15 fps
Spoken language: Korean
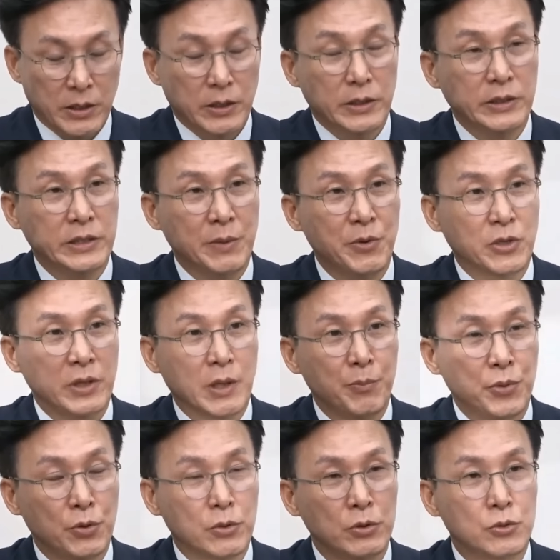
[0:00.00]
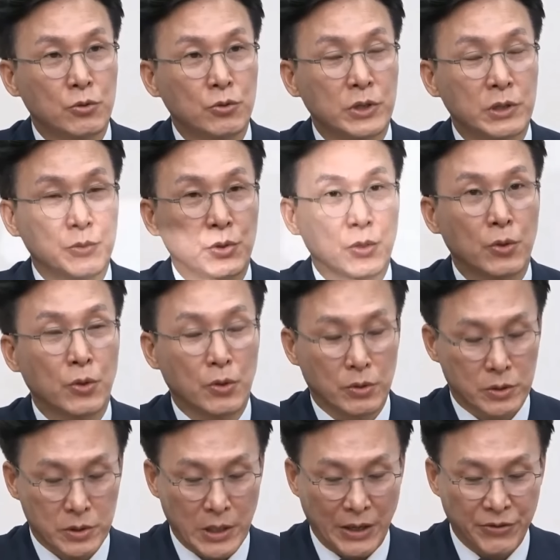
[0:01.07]
최근에요, 김민석
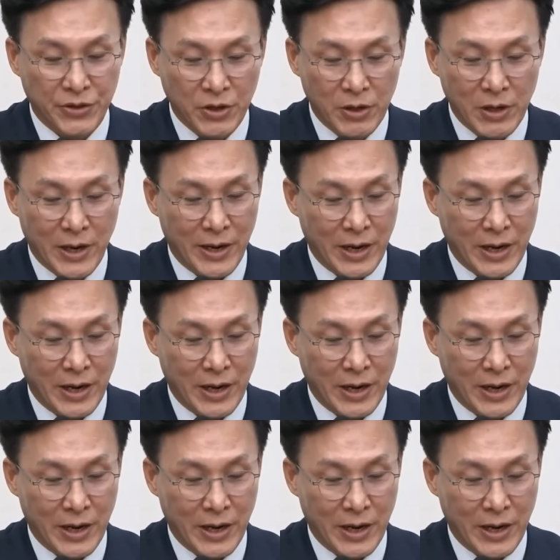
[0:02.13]
최고위원이 어제